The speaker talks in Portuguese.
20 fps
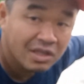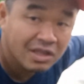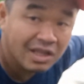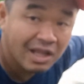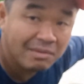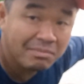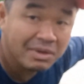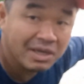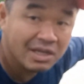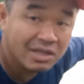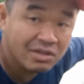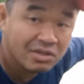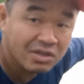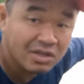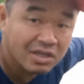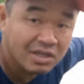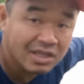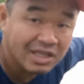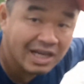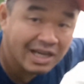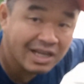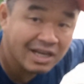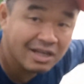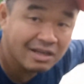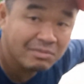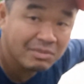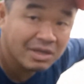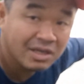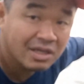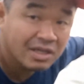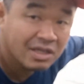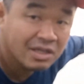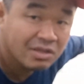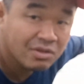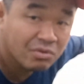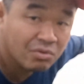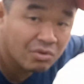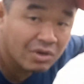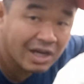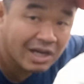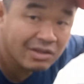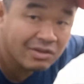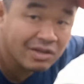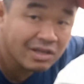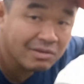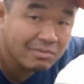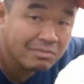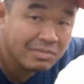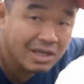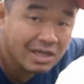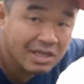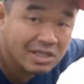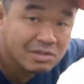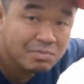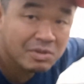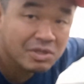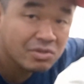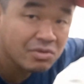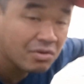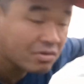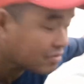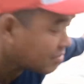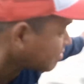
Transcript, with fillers: na beira da, da grama do lado ali, beleza pessoal?